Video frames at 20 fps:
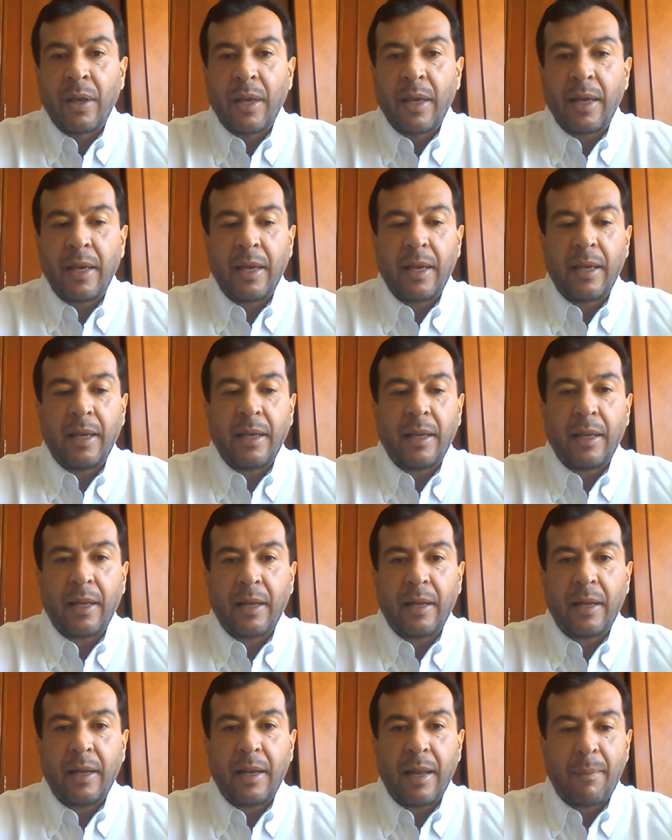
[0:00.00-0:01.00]
Eh,
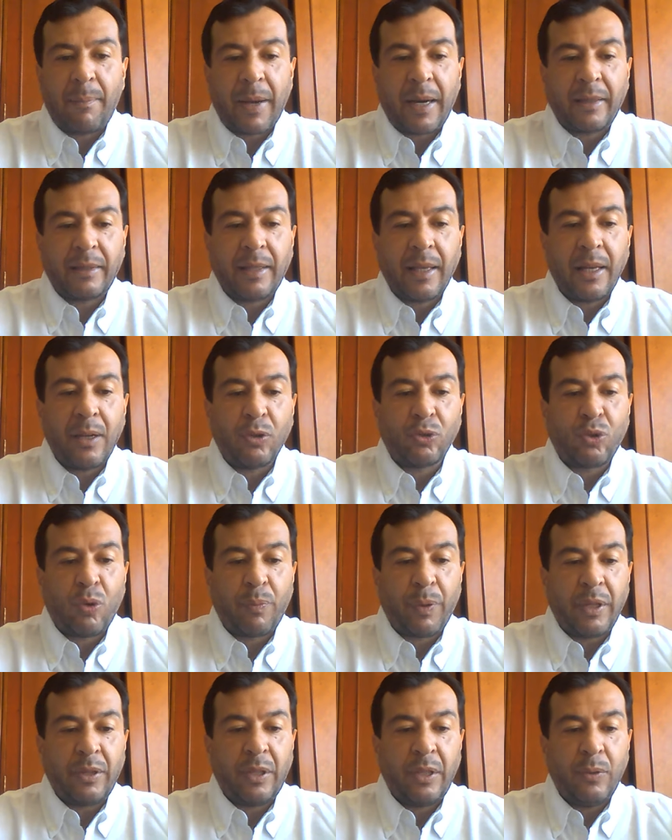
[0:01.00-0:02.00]
la parte de los
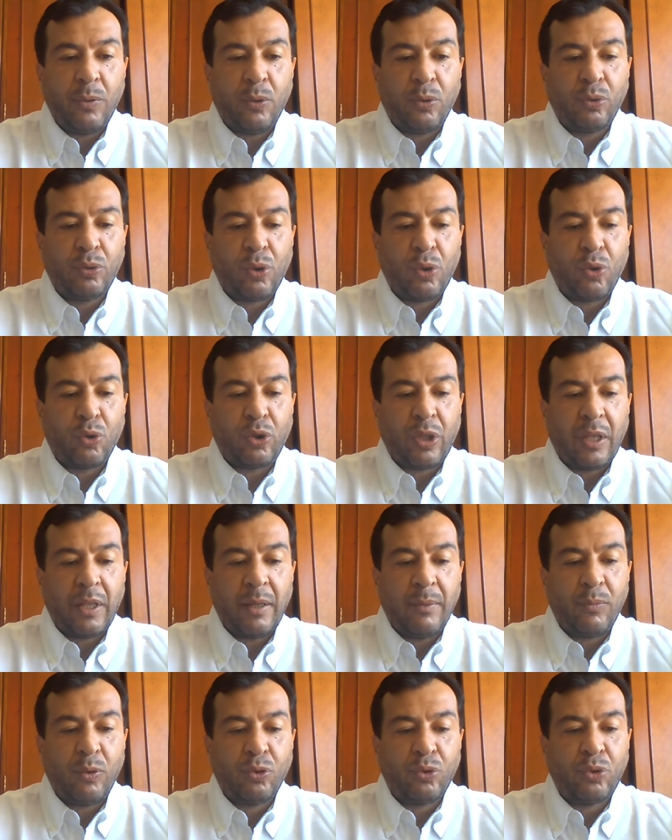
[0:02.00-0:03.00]
objetivos lo
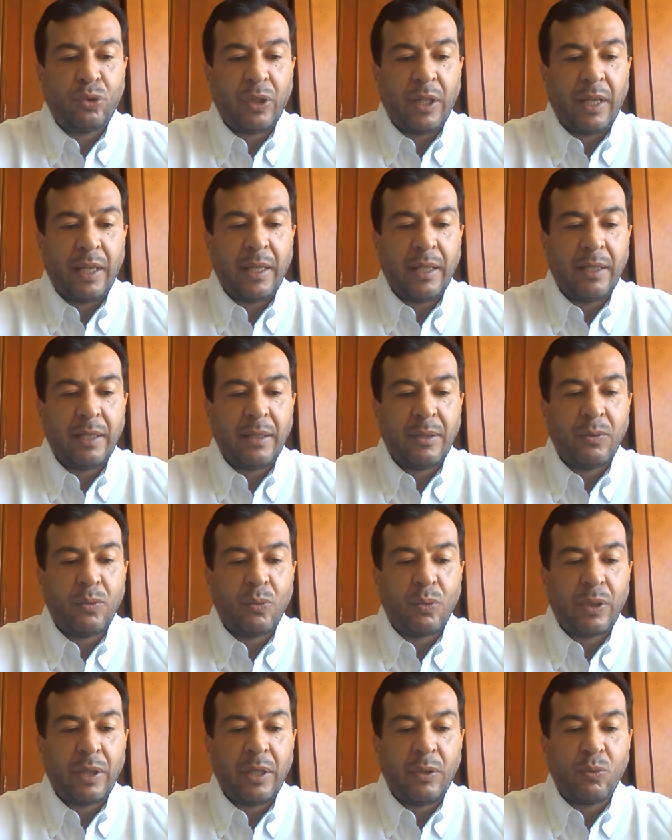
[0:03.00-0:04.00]
tenemos en,
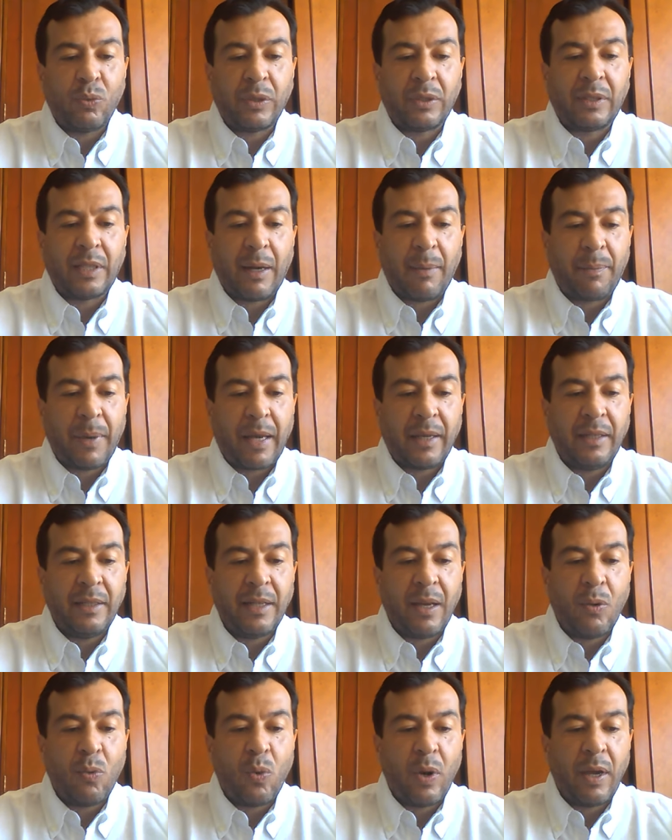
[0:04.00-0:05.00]
nuestra
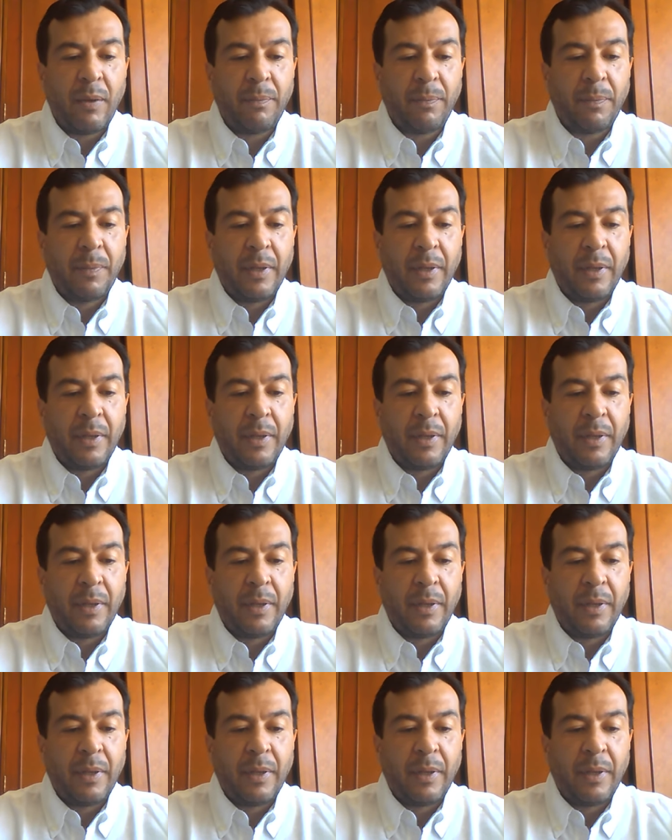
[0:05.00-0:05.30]
página web